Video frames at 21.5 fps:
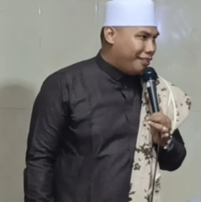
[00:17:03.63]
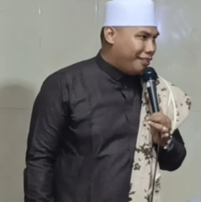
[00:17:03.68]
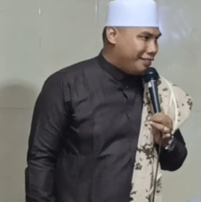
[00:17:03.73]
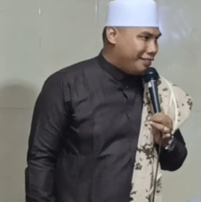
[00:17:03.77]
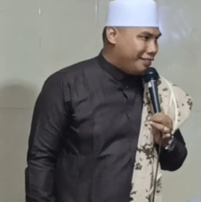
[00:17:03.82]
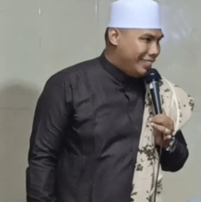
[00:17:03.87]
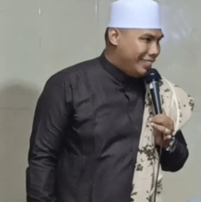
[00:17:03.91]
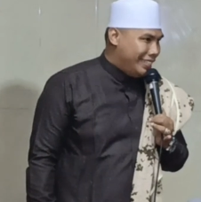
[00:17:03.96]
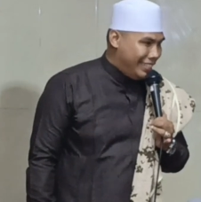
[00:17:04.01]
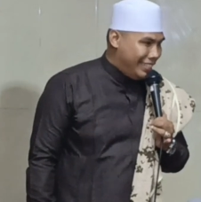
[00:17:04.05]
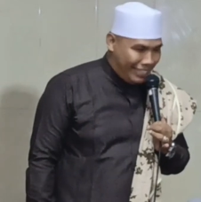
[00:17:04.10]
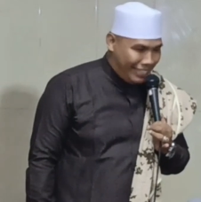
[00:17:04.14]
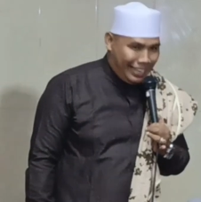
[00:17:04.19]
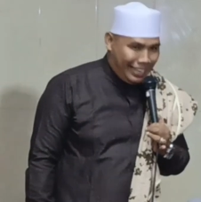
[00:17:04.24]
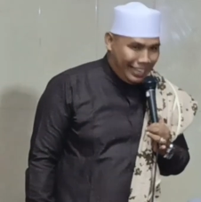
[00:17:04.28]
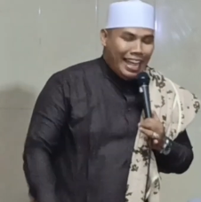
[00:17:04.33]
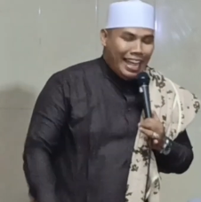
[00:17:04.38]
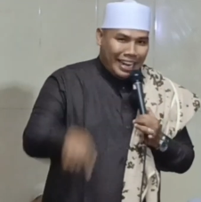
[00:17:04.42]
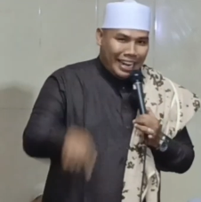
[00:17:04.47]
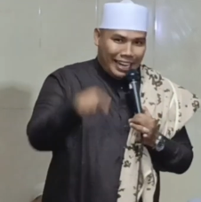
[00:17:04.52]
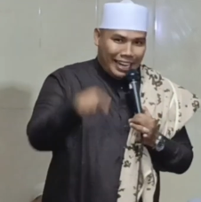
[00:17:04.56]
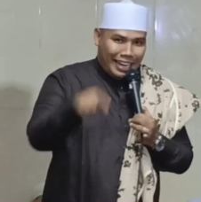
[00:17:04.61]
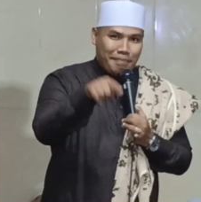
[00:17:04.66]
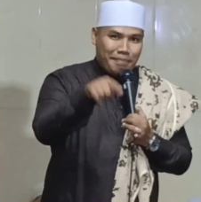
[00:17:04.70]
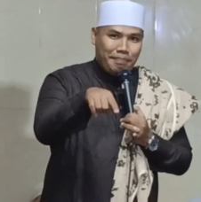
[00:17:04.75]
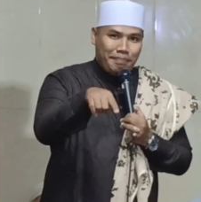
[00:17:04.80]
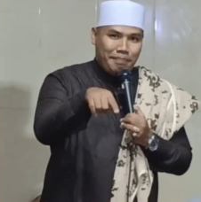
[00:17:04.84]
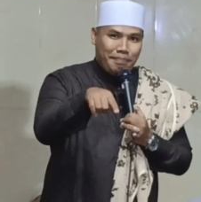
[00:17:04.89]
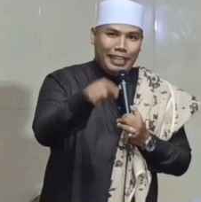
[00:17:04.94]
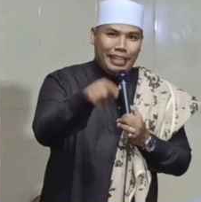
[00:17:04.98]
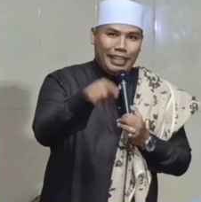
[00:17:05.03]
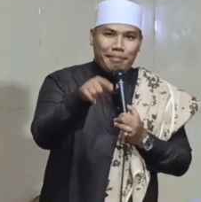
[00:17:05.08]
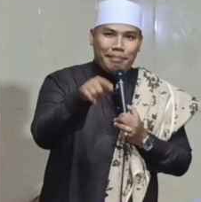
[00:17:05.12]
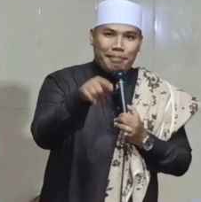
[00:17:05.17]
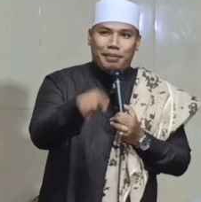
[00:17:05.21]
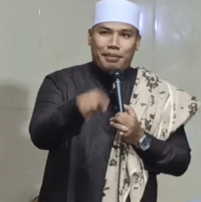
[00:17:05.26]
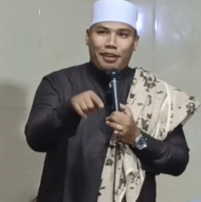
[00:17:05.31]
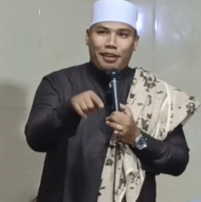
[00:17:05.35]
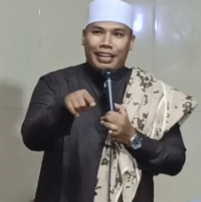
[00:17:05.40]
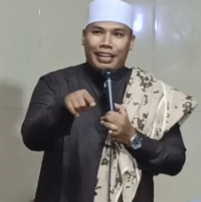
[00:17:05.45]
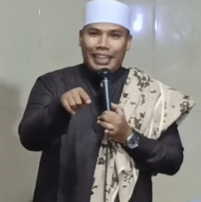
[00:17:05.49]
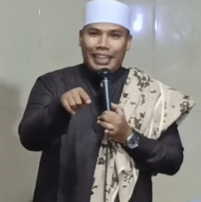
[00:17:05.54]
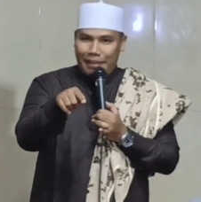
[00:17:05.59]
li Nabi
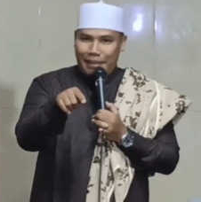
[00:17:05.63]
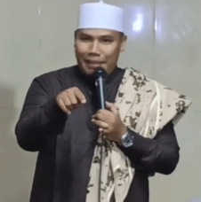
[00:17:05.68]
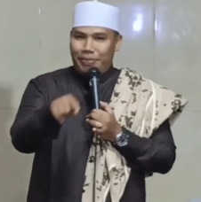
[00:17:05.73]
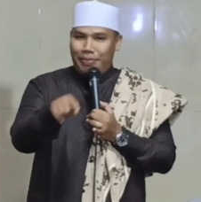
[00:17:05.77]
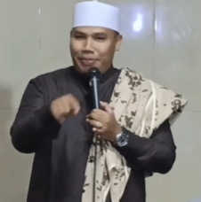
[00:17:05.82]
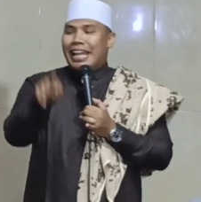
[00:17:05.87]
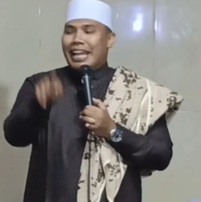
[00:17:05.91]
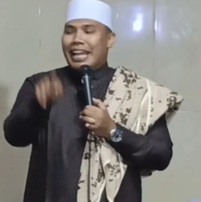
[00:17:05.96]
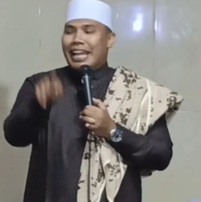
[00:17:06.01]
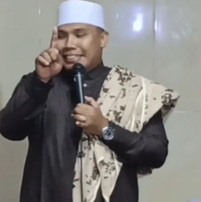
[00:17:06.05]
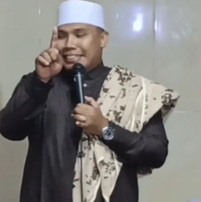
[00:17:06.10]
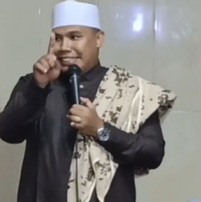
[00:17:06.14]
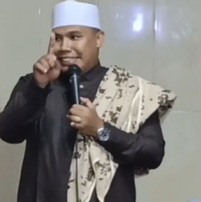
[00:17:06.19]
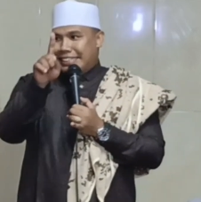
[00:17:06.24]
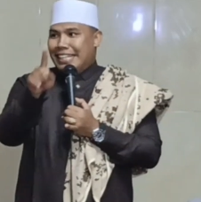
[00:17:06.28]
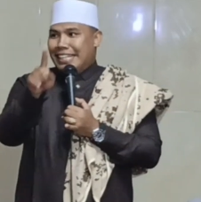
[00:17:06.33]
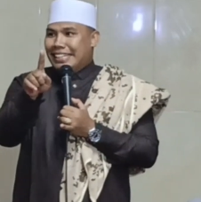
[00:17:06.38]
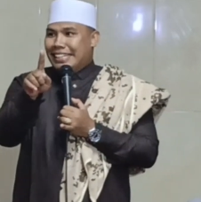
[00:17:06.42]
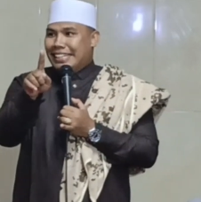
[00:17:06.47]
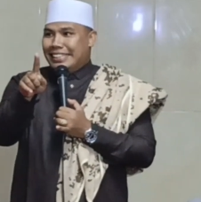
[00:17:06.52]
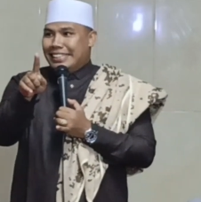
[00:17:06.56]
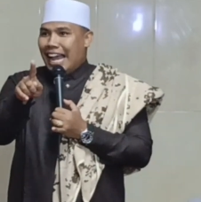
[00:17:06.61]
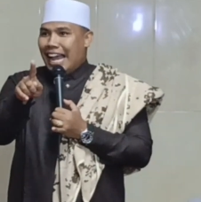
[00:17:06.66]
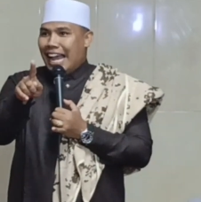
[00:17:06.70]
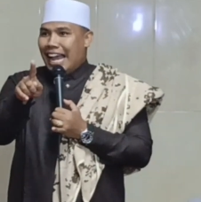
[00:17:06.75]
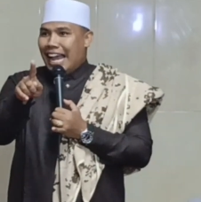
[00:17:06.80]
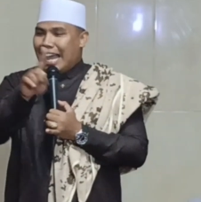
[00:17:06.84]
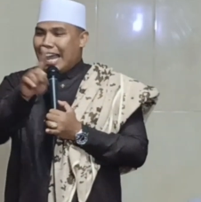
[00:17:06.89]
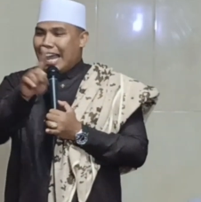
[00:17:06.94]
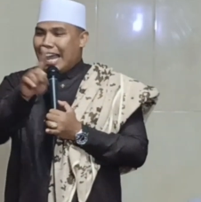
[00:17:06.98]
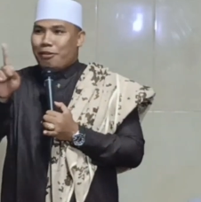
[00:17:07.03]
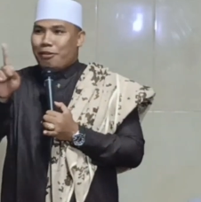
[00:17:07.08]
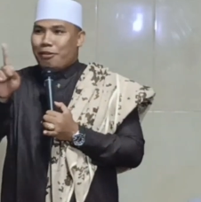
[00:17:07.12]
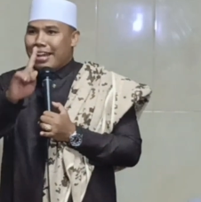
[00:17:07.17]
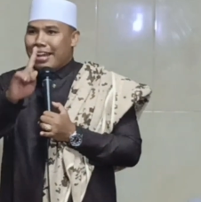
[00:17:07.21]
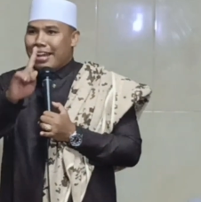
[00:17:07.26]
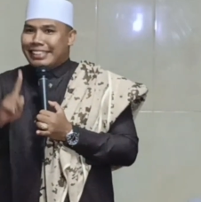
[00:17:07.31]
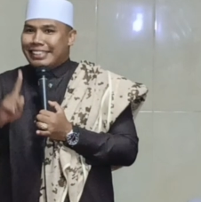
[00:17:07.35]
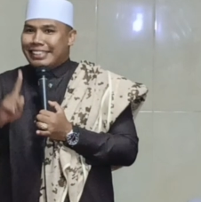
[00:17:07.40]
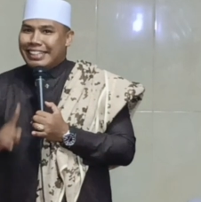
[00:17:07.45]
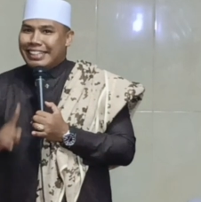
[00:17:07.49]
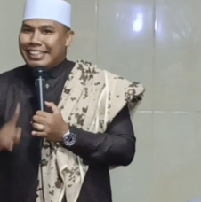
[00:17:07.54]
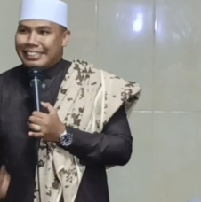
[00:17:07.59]
Ibrahim tidak
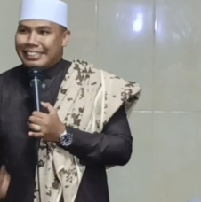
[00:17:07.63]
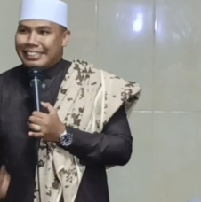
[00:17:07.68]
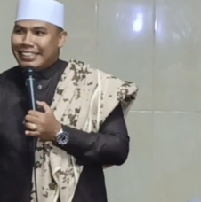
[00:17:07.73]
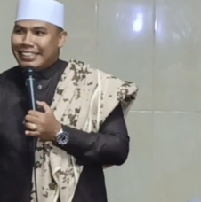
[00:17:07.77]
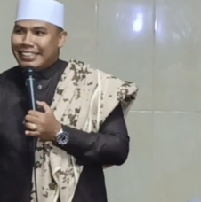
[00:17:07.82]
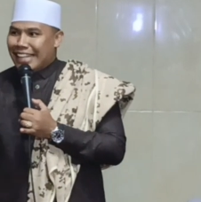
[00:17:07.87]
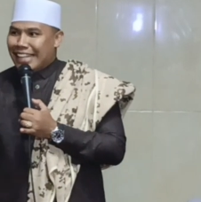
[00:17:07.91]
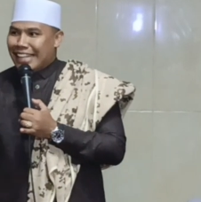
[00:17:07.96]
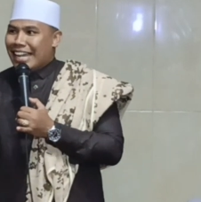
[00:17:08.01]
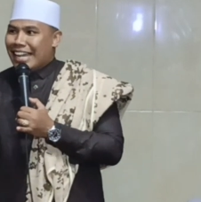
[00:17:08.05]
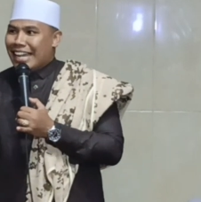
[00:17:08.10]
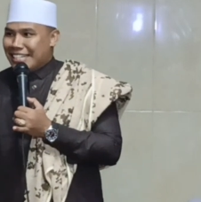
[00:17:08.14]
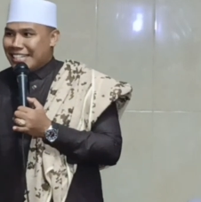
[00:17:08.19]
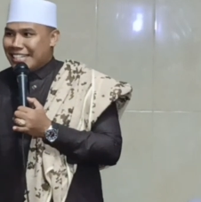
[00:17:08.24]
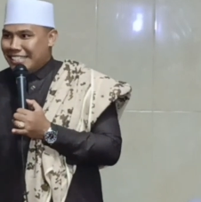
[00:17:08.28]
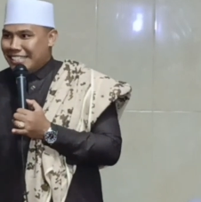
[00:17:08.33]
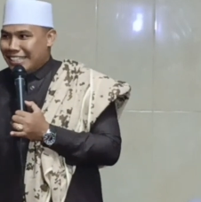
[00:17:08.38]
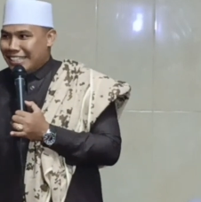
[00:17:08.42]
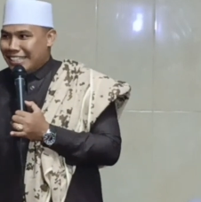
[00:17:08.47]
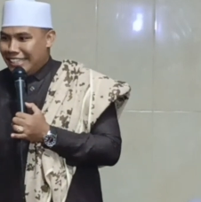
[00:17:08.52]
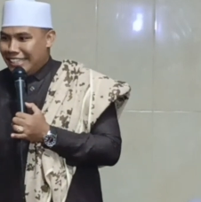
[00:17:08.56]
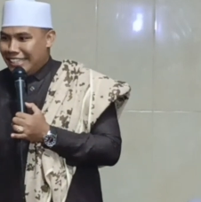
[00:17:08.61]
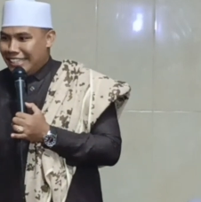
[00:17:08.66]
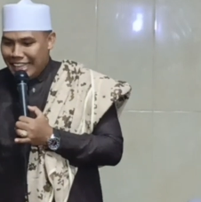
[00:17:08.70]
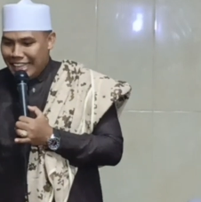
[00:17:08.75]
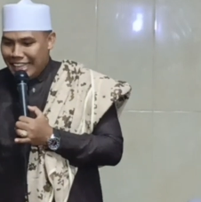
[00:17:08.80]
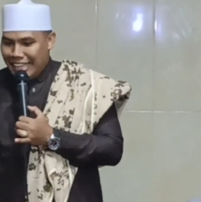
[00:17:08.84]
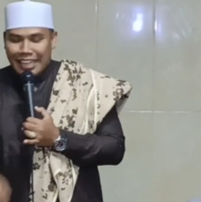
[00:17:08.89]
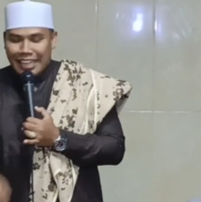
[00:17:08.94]
khawatir tentang rezeki